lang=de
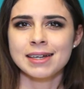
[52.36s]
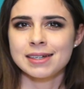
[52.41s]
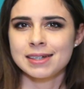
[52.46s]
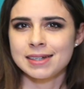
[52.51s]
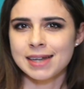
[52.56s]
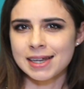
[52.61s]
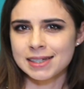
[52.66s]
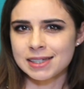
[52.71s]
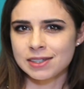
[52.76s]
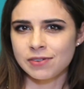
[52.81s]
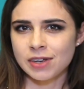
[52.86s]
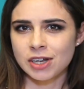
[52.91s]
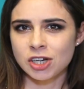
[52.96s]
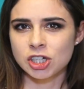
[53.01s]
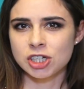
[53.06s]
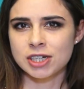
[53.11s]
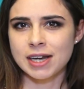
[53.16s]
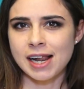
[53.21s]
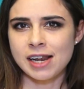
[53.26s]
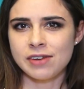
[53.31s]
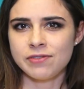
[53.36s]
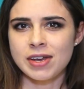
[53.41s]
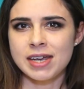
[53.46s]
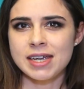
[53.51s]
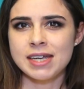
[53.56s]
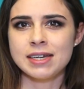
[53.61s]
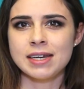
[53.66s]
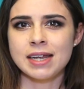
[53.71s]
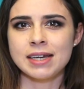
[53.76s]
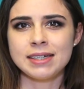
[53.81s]
Deswegen stellen wir
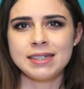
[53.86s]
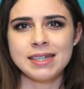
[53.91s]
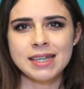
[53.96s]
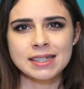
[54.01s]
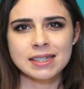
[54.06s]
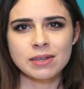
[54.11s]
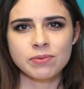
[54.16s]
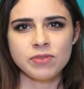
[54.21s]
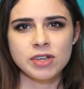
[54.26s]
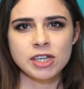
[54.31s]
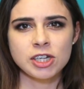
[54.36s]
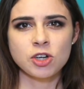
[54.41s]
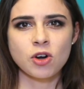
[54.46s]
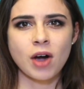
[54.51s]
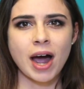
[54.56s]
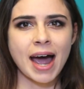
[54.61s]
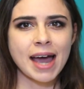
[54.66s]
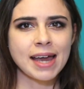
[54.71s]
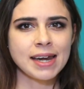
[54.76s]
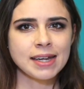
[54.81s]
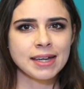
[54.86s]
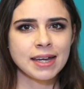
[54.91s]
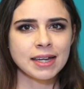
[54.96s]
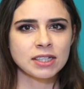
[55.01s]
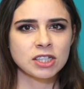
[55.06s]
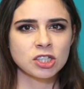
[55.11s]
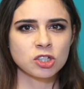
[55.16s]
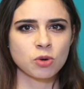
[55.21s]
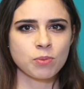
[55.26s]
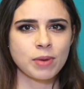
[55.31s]
Ihnen in diesem Video einige
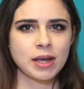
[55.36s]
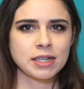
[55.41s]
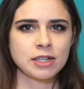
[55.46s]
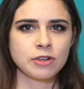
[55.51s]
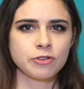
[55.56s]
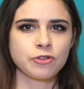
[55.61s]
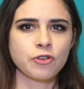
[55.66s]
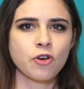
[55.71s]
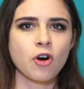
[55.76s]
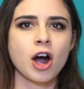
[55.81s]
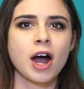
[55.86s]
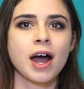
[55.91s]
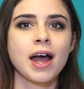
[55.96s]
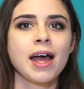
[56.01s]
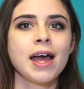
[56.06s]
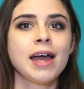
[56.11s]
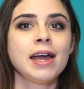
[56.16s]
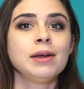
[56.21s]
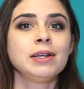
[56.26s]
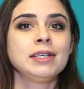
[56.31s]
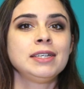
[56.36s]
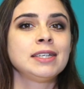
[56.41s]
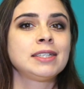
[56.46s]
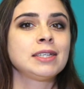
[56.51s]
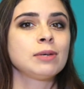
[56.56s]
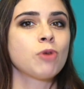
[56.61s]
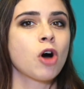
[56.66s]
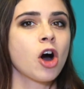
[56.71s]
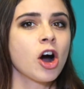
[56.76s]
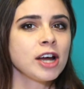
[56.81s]
Instrumente vor, die Sie
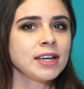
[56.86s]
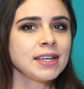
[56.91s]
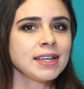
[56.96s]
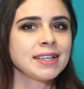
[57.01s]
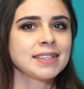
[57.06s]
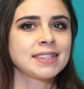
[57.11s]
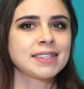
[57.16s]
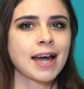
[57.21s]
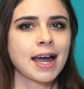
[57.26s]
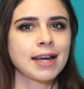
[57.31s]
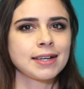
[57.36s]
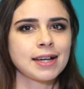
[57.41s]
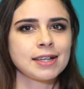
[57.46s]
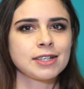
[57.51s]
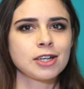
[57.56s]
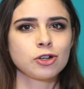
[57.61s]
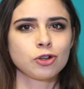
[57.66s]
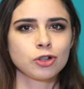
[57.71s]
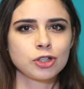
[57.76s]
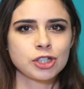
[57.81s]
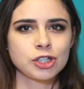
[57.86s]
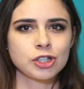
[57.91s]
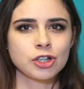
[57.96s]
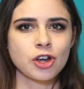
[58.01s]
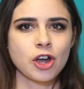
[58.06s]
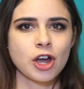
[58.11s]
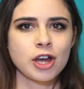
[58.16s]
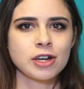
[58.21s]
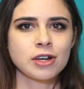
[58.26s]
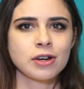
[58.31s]
im heutigen Zeitalter nutzen
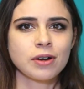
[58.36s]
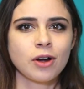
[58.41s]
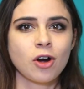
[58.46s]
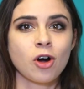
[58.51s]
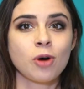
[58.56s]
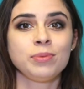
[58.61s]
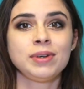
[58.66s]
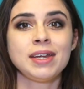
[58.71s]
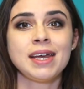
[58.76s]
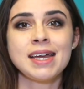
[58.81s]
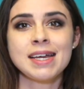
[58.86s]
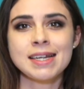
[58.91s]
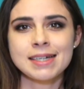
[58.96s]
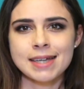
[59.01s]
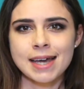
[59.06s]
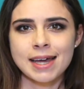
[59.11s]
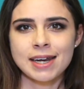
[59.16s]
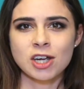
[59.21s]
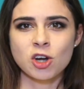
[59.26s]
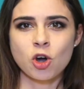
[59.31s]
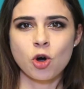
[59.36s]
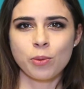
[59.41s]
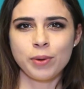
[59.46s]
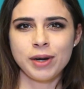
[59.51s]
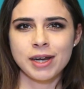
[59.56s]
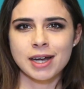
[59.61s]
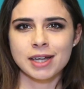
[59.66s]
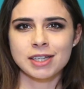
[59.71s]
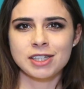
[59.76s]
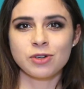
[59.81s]
können, um die interne
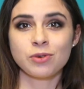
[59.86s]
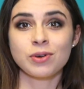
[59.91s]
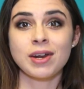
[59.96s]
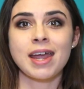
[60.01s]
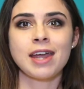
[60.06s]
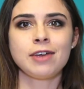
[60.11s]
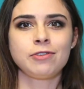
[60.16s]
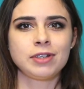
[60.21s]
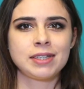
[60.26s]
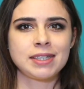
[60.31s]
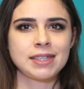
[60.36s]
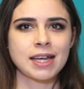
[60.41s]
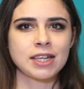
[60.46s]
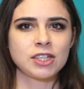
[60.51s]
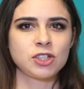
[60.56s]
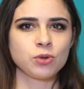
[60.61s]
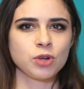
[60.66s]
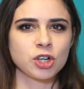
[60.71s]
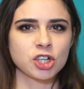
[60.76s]
Kommunikation effizient zu